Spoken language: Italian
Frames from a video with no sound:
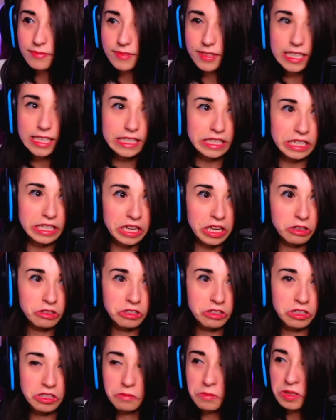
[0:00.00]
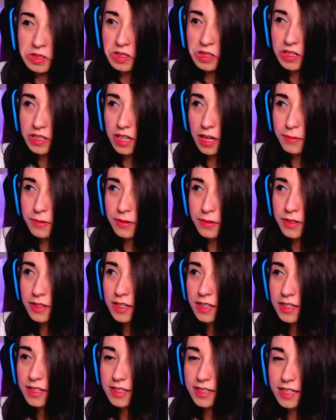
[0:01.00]
chissà che cosa ne pensa il
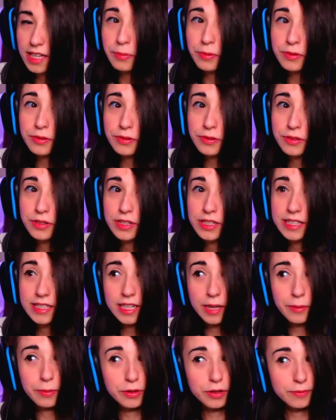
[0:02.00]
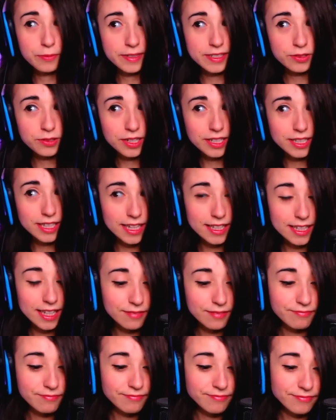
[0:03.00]
capo. Capo? Capo come sono andata? Mm?